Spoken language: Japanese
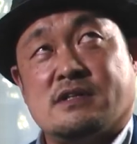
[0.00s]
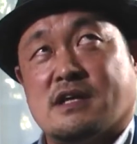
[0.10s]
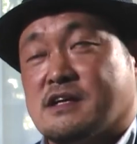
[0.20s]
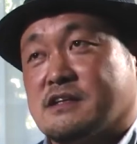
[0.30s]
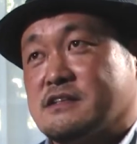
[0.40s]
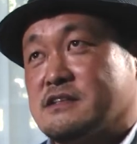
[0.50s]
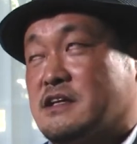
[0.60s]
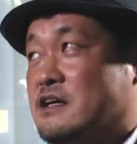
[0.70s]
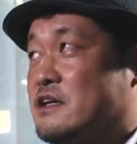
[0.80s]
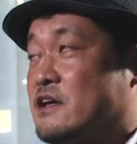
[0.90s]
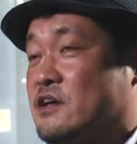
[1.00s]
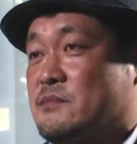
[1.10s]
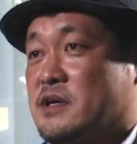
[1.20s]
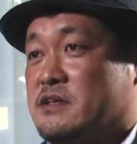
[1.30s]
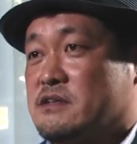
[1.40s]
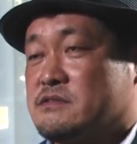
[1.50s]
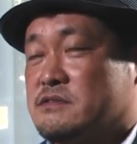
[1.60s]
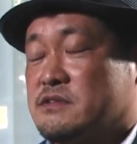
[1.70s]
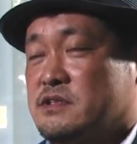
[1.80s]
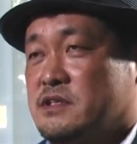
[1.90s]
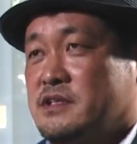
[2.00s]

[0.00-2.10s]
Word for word: 何何回か前ですね、